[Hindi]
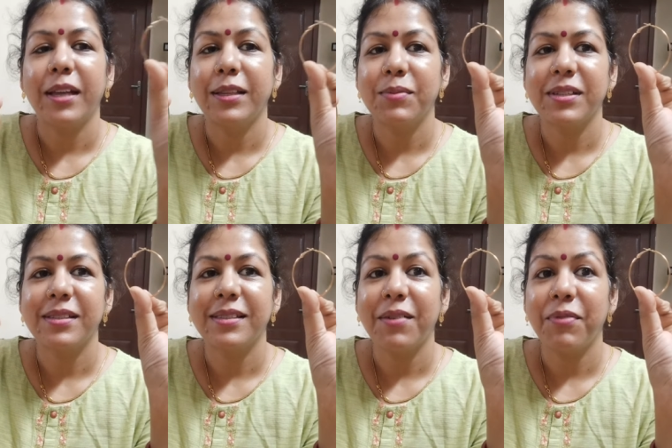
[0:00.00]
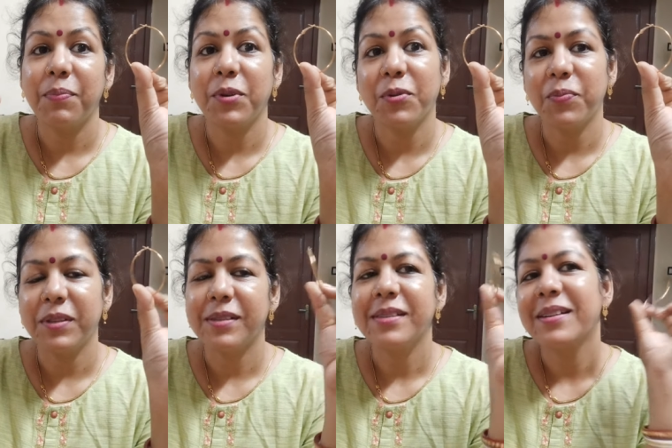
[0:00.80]
एकदम सस्ता फिफ्टी
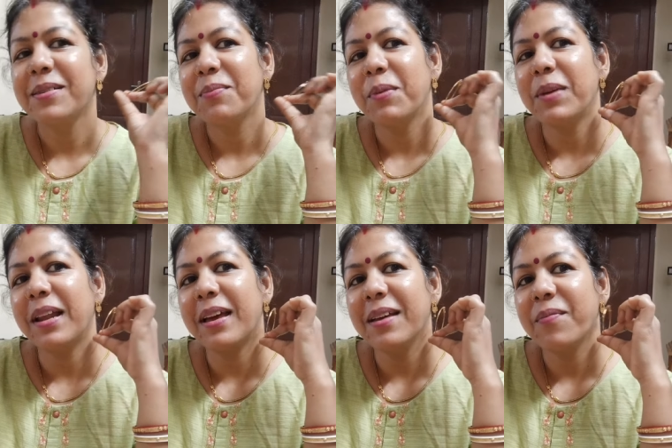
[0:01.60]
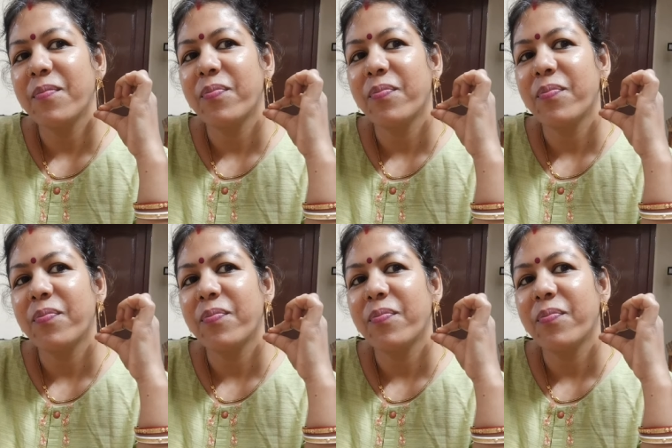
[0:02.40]
रुपीज़ में मिला है